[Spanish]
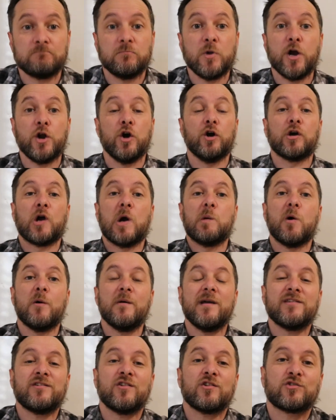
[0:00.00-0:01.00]
Bueno, como
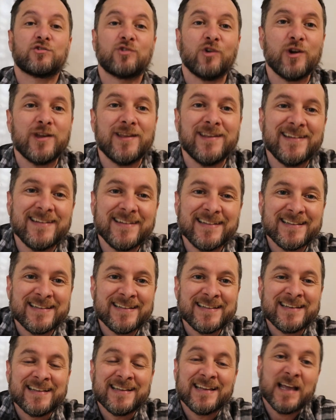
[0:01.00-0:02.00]
veis yo estoy
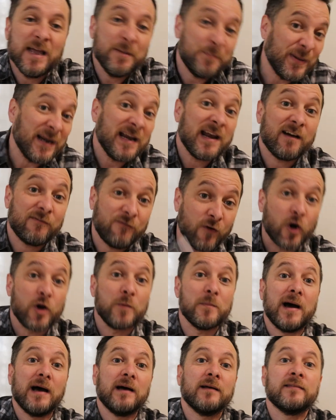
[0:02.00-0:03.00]
en plena
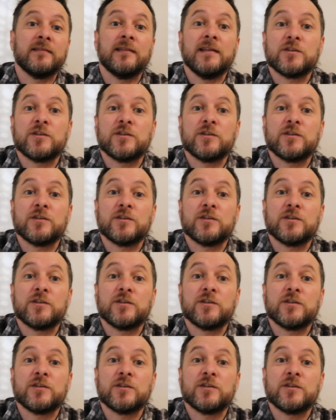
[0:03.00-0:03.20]
forma,